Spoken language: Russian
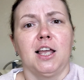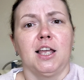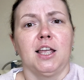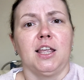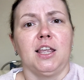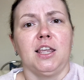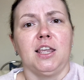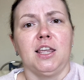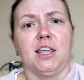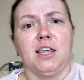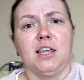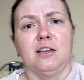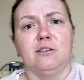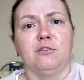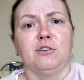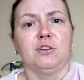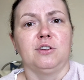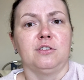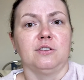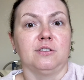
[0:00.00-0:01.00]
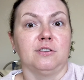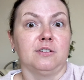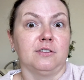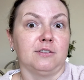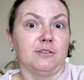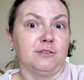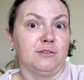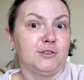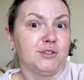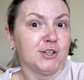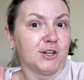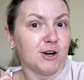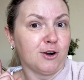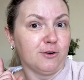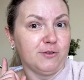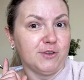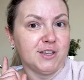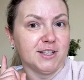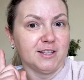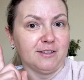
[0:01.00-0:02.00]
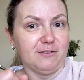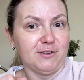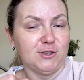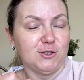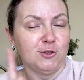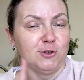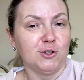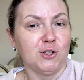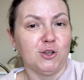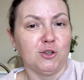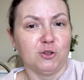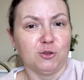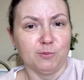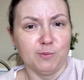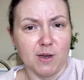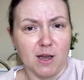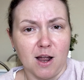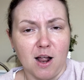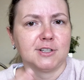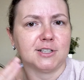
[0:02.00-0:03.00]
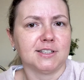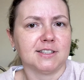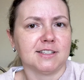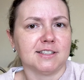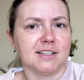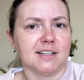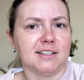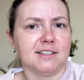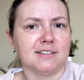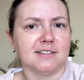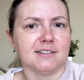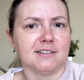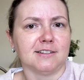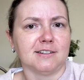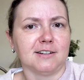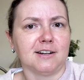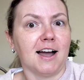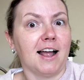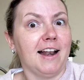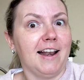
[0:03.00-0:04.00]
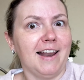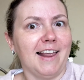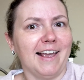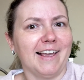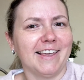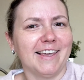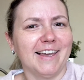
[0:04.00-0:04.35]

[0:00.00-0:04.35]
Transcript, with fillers: И вот э, вчера увидела видео на ютубе, сказать, э, коллеги